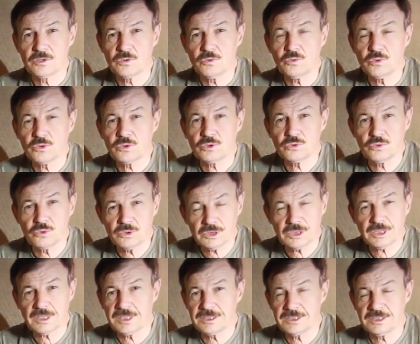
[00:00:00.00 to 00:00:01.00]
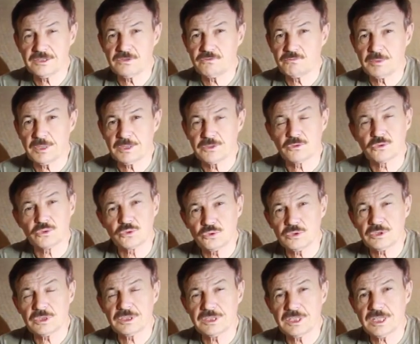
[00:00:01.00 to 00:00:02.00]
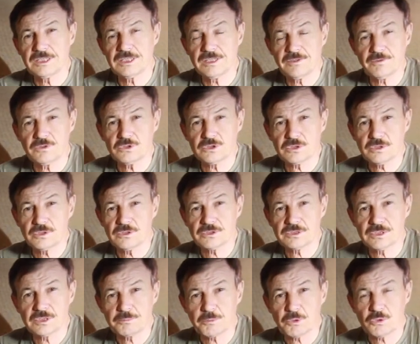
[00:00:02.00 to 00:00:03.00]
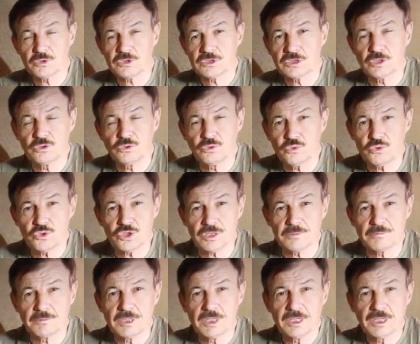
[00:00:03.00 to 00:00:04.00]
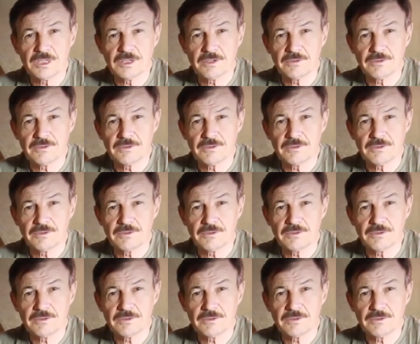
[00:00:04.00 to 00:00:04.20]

Ну, кто-то ходил в баню, кто-то, да, довольствовался просто душем,